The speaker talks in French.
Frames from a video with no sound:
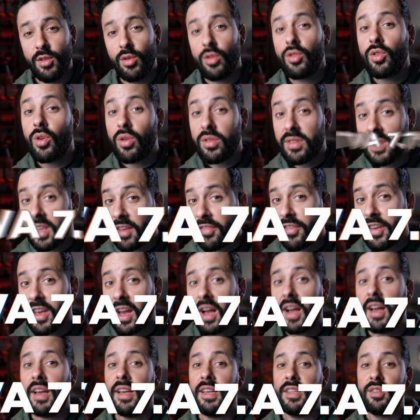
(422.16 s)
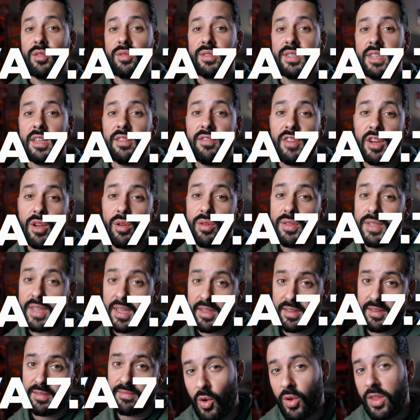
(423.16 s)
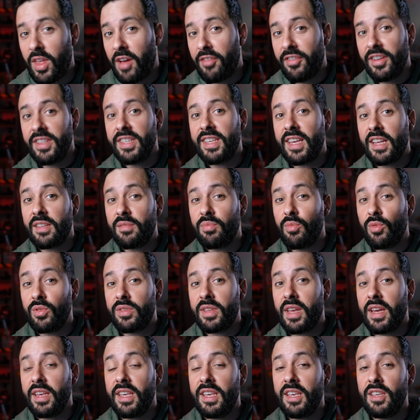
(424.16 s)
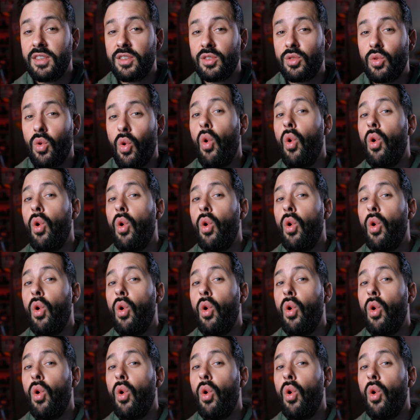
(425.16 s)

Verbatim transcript: Notre TVA est de 7, on a 24 montagnes qui sont